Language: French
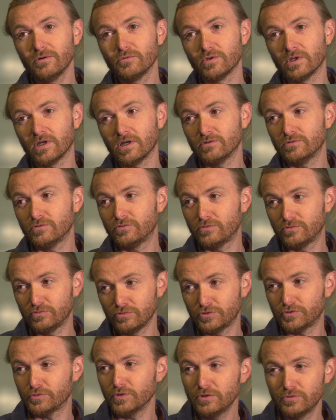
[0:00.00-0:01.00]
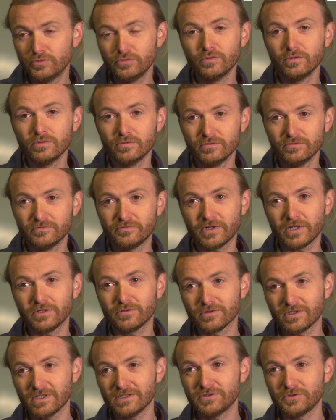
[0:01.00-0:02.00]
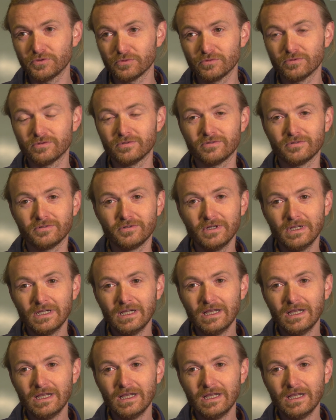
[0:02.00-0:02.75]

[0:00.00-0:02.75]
on a tout de suite eu une fréquentation euh,